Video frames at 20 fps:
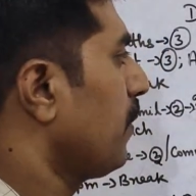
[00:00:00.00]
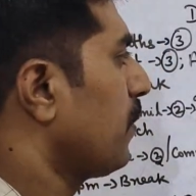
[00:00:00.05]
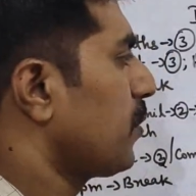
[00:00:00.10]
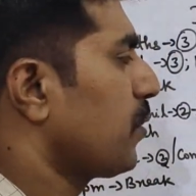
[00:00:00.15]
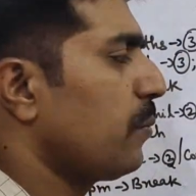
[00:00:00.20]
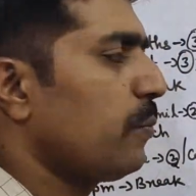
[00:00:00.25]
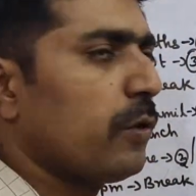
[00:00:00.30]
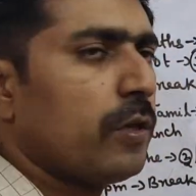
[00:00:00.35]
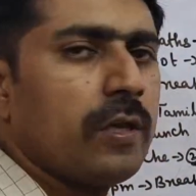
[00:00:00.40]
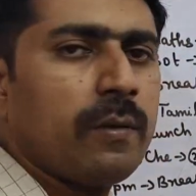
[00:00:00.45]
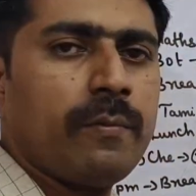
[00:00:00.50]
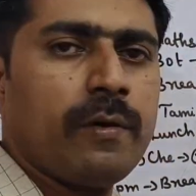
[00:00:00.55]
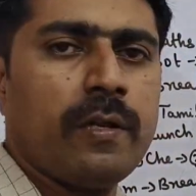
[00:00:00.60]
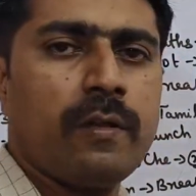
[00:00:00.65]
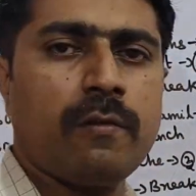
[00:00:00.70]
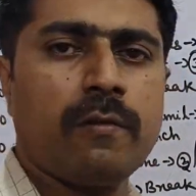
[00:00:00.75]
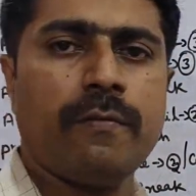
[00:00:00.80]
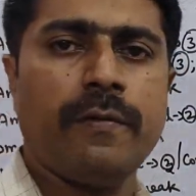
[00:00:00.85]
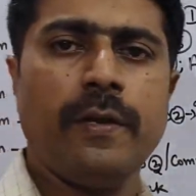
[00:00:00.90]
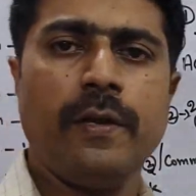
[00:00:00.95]
ஸோ முக்கியமான
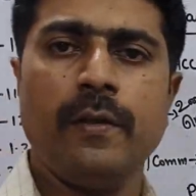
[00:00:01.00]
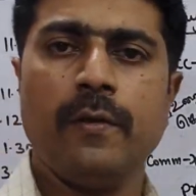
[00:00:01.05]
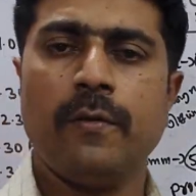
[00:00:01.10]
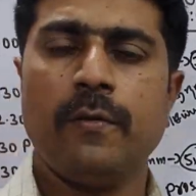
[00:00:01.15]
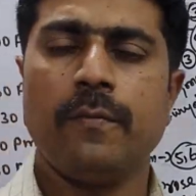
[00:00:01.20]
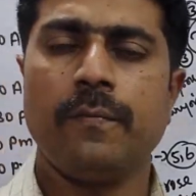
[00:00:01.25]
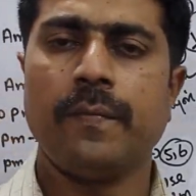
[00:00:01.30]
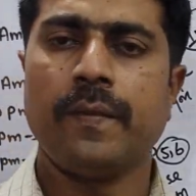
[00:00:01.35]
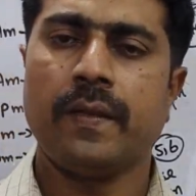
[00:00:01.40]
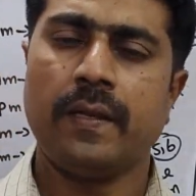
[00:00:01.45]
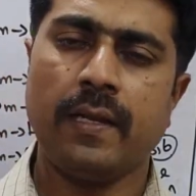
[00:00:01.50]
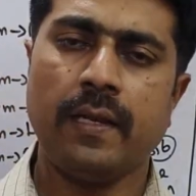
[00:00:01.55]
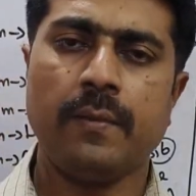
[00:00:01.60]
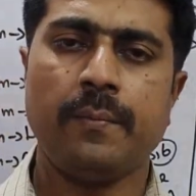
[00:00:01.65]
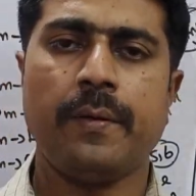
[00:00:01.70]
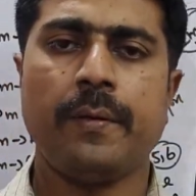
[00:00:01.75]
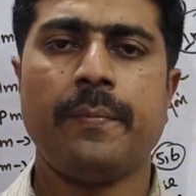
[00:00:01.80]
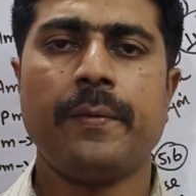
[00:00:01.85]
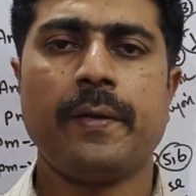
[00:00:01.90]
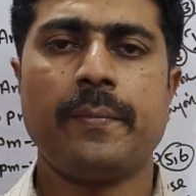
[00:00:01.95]
ஒரு வீடியோ நல்லா
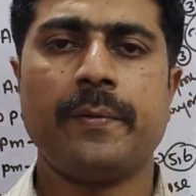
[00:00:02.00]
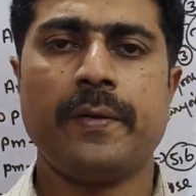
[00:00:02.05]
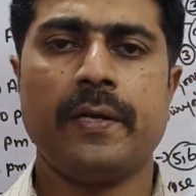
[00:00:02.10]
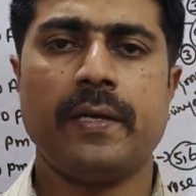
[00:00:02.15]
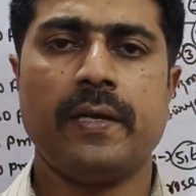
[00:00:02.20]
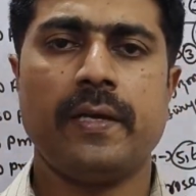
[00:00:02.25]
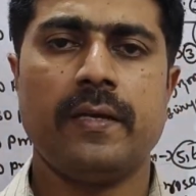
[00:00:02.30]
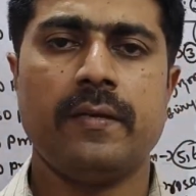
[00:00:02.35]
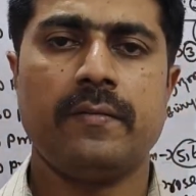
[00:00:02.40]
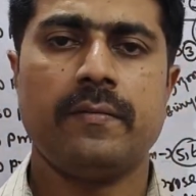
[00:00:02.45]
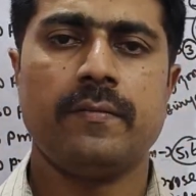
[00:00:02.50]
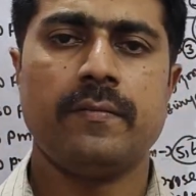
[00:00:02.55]
ப்ரிப்பேர் பண்ணுங்க